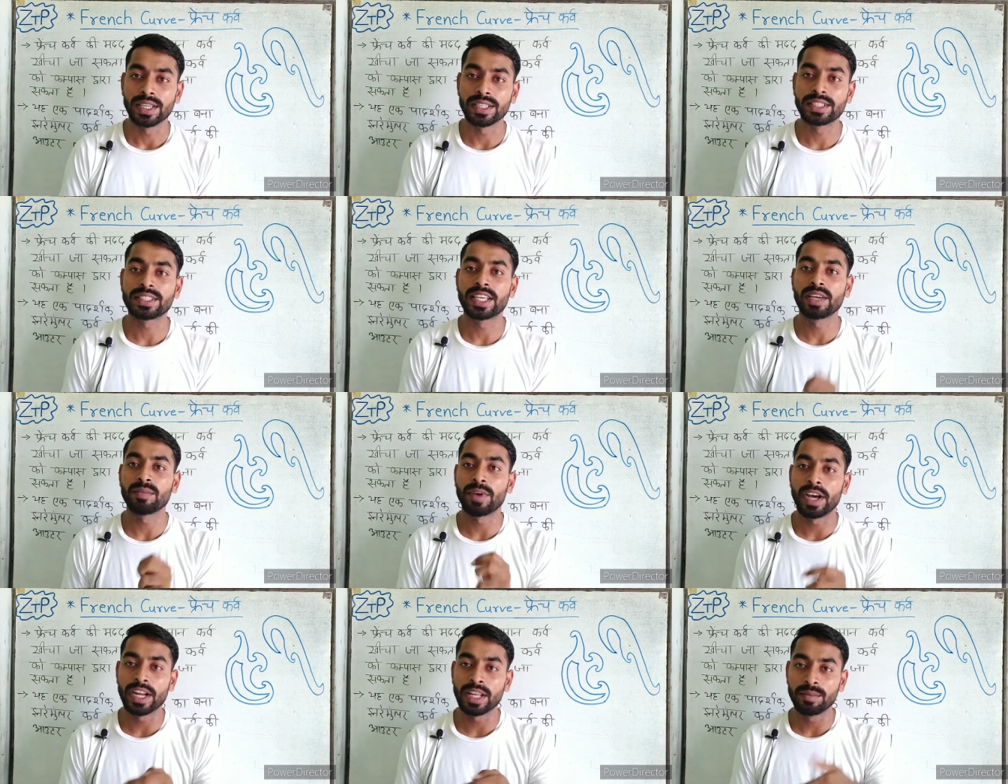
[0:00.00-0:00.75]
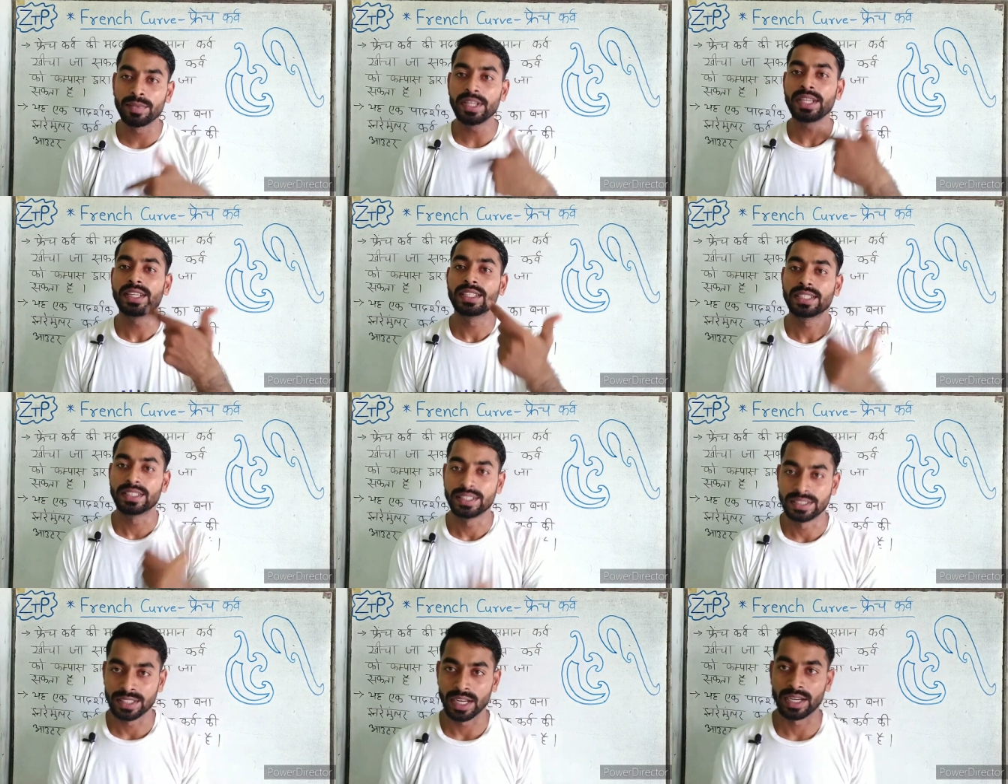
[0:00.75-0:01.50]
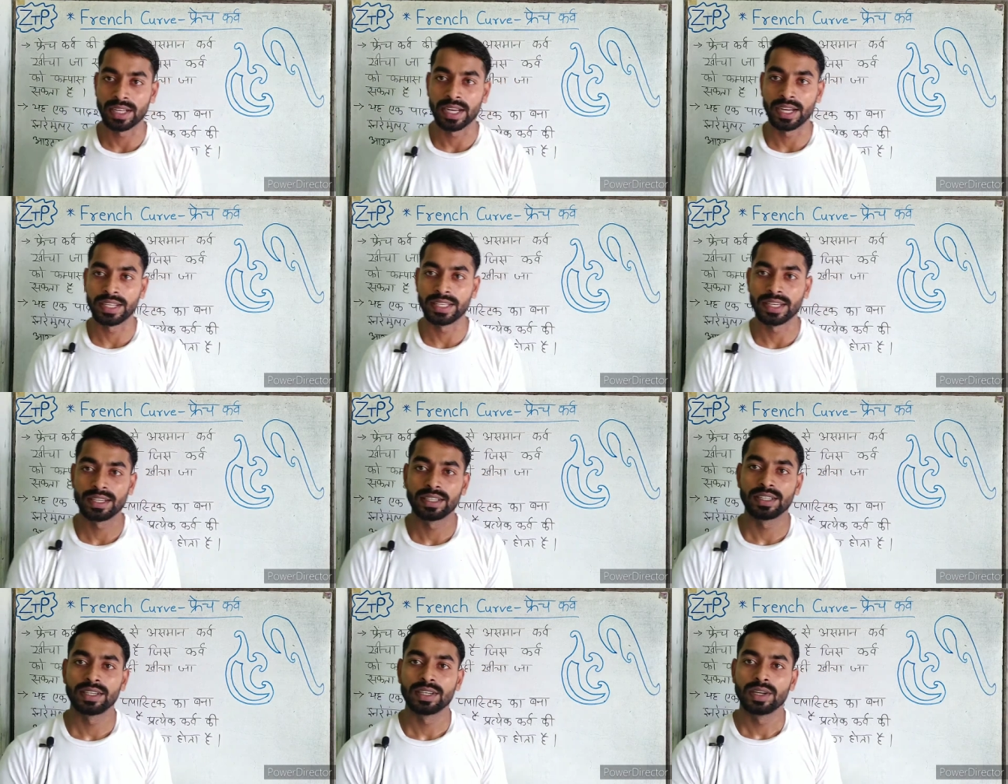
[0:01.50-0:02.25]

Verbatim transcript: इसके बारे में जानकारियाँ